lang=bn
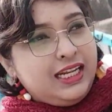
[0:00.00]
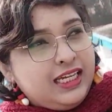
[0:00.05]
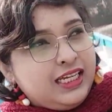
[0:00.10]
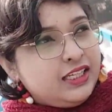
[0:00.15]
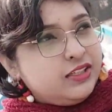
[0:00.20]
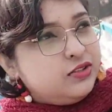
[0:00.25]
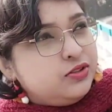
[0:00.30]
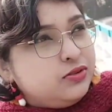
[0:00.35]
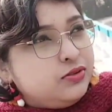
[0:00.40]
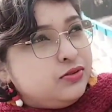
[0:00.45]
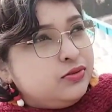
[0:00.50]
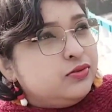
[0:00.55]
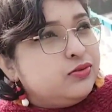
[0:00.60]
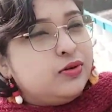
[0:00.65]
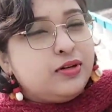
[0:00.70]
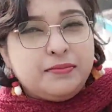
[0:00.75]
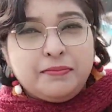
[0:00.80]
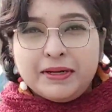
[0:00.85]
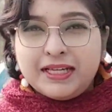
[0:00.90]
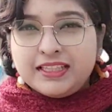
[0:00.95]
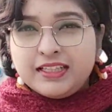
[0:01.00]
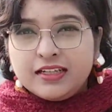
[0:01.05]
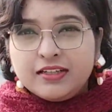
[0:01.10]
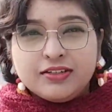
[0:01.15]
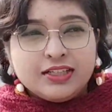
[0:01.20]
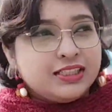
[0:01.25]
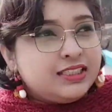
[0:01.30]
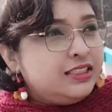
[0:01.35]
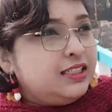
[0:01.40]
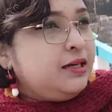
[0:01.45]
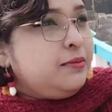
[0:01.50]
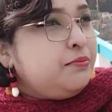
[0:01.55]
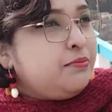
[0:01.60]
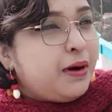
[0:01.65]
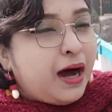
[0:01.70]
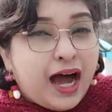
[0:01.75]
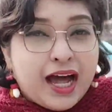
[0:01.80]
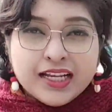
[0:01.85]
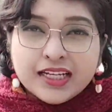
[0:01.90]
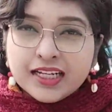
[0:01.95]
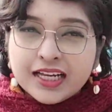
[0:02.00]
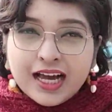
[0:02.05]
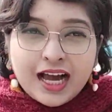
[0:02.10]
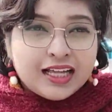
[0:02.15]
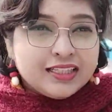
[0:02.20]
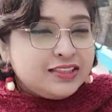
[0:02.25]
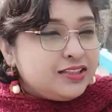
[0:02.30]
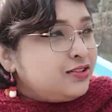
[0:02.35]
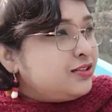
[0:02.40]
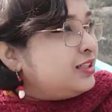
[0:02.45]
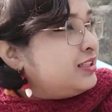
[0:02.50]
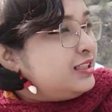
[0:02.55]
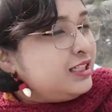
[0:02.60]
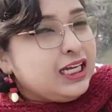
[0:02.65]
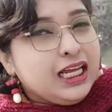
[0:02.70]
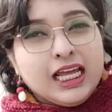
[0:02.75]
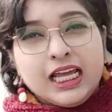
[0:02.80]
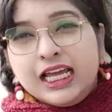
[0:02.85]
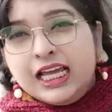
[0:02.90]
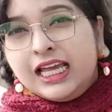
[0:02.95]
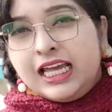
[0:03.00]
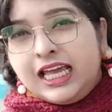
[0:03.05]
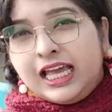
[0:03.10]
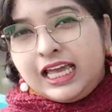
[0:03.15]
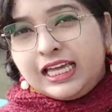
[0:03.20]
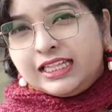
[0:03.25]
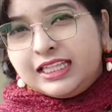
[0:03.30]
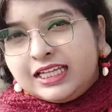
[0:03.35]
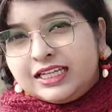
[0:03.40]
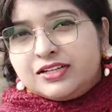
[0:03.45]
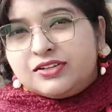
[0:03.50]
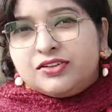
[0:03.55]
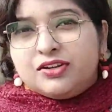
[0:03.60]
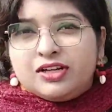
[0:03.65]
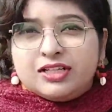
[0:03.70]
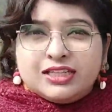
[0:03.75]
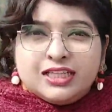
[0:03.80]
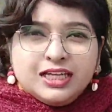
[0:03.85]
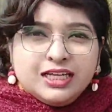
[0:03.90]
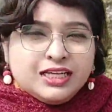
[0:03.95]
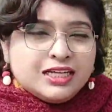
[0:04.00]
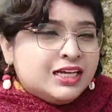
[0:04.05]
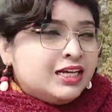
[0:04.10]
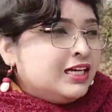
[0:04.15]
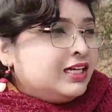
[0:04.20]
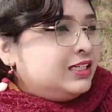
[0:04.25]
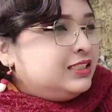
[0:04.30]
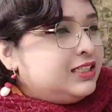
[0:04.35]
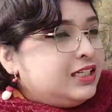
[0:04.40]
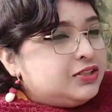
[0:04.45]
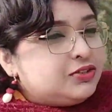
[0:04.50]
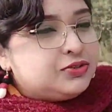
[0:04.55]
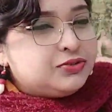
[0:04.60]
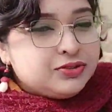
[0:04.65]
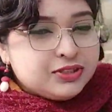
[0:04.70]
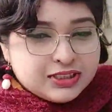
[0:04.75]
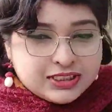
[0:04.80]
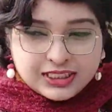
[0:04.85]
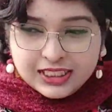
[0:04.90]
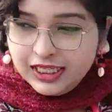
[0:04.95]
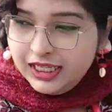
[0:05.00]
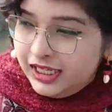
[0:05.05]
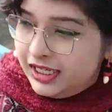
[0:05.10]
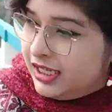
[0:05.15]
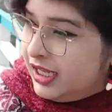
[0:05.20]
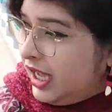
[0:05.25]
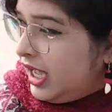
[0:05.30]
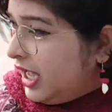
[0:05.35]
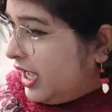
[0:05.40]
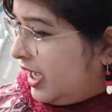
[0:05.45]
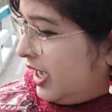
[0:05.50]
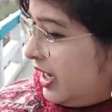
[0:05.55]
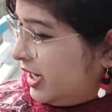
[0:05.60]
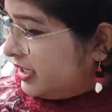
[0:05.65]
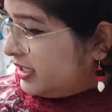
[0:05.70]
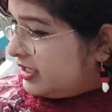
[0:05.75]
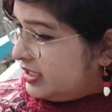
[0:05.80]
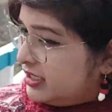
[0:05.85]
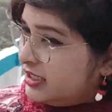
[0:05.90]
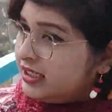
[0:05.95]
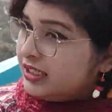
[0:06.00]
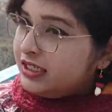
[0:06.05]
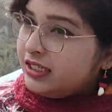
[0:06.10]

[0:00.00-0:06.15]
এখানে কিছু গোলপাতা রয়েছে বান গাছ রয়েছে এই দিকগুলোতে যা শুনছি আর